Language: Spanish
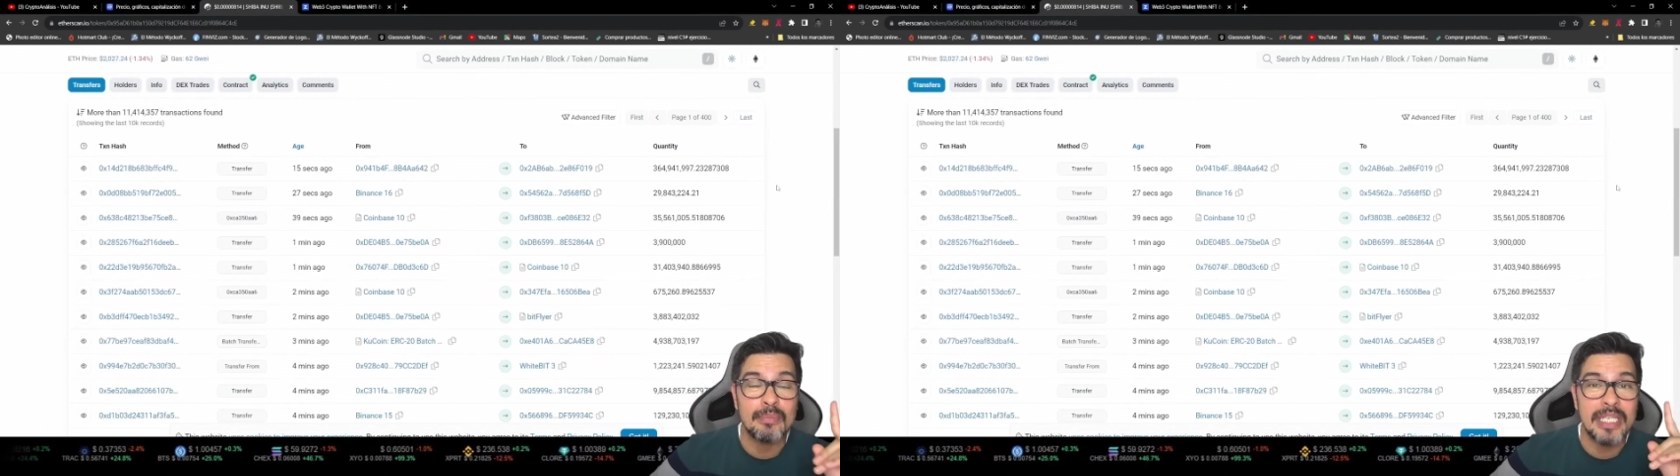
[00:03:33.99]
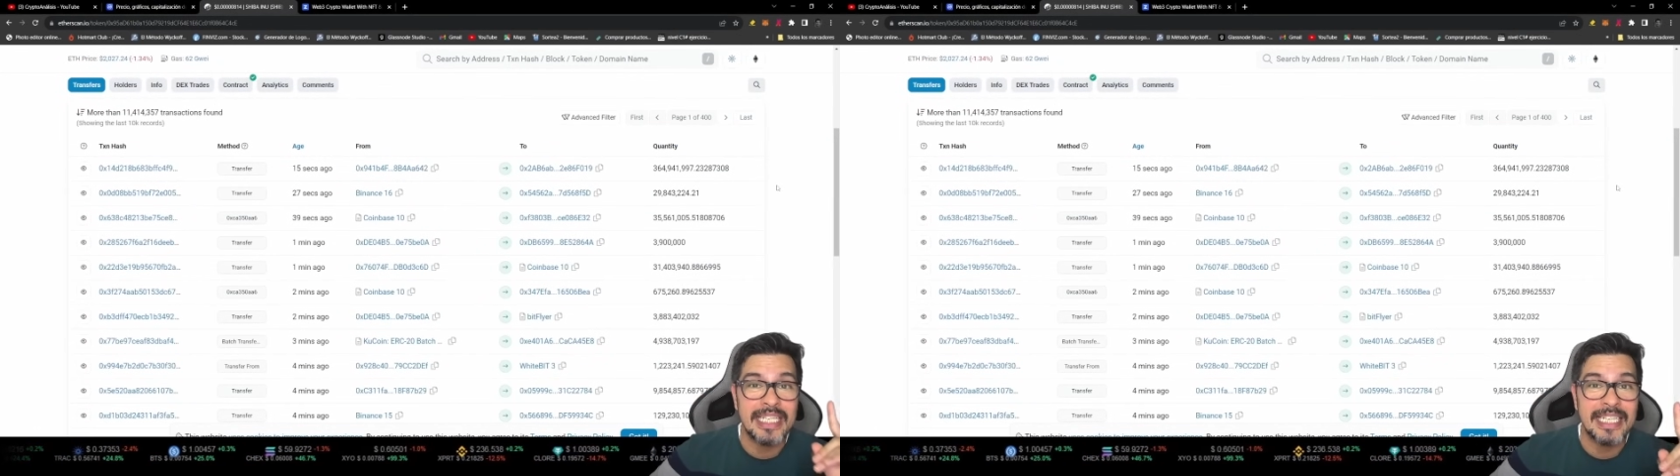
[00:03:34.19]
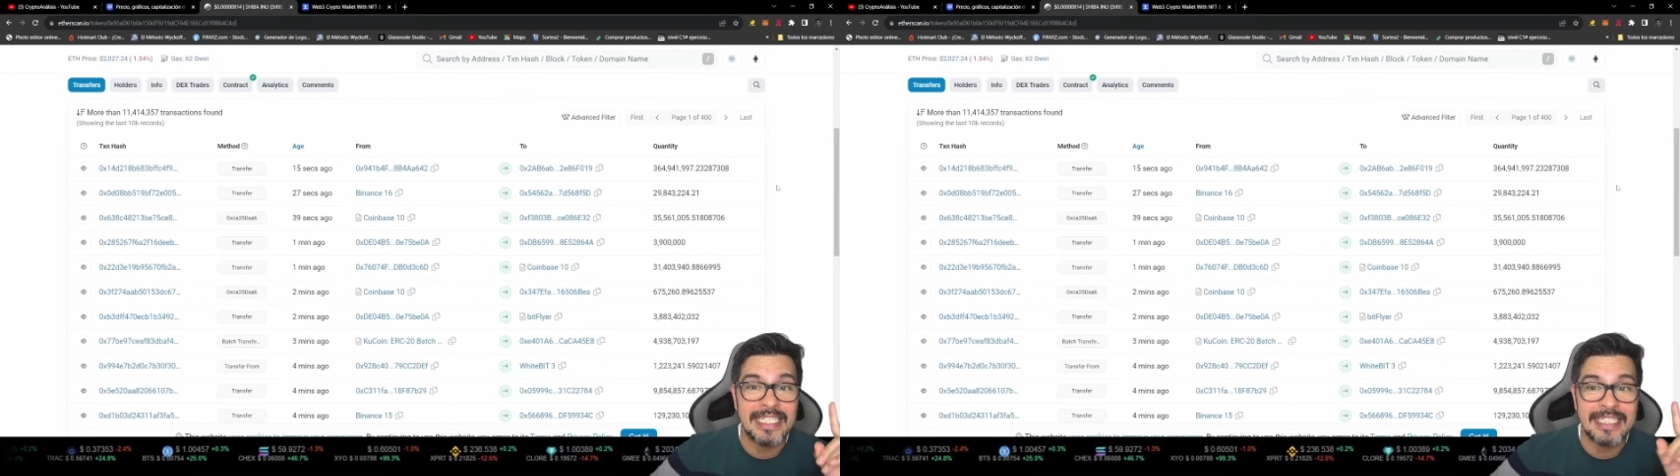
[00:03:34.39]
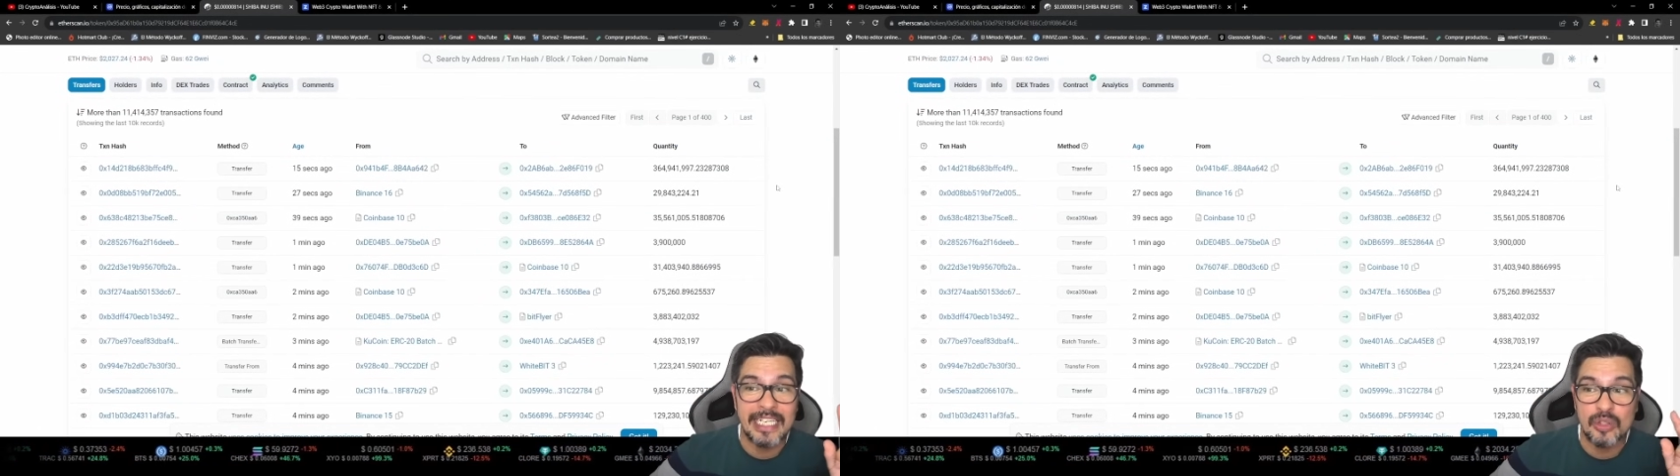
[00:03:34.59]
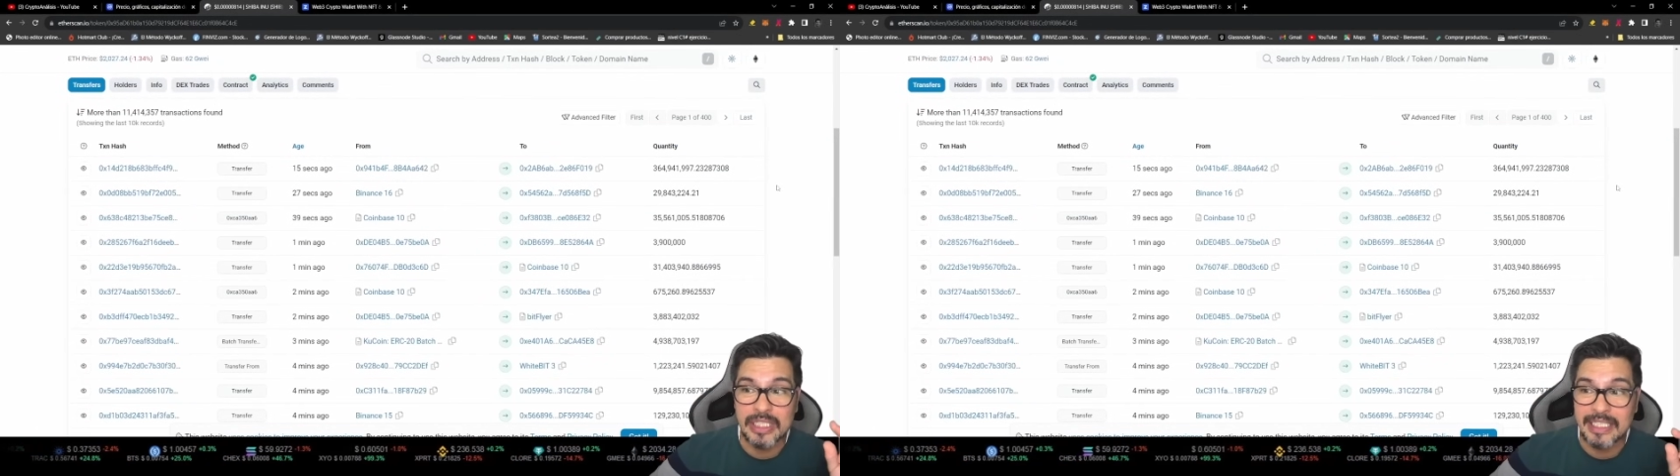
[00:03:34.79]
billeteras que
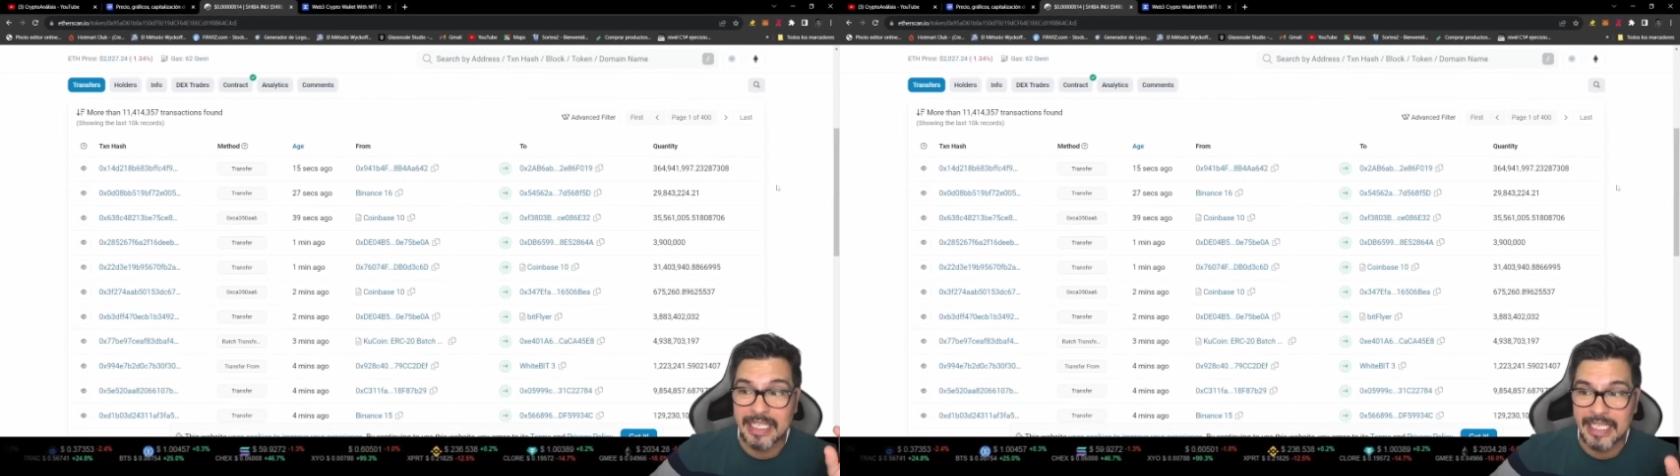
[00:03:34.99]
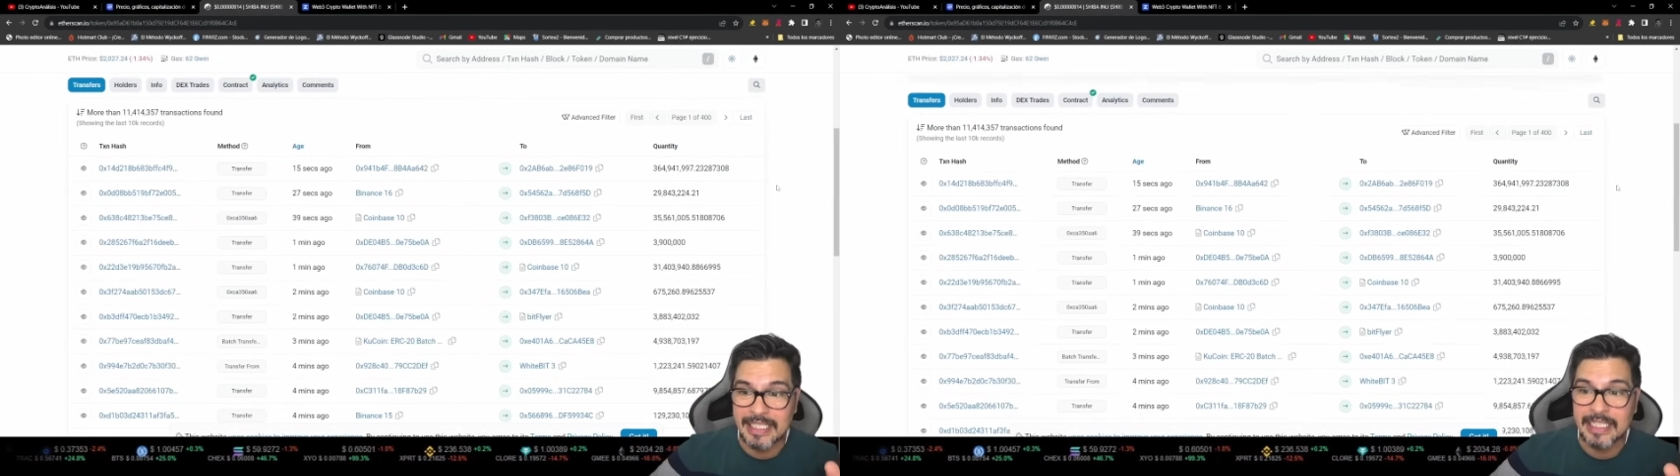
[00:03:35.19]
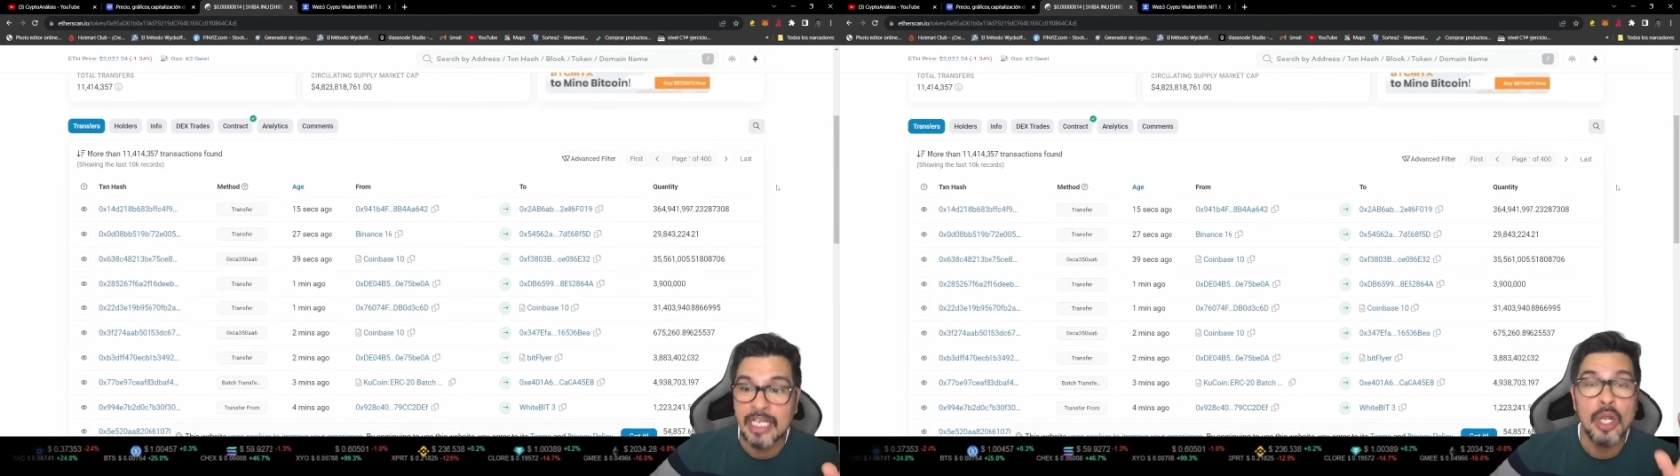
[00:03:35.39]
nos interesan.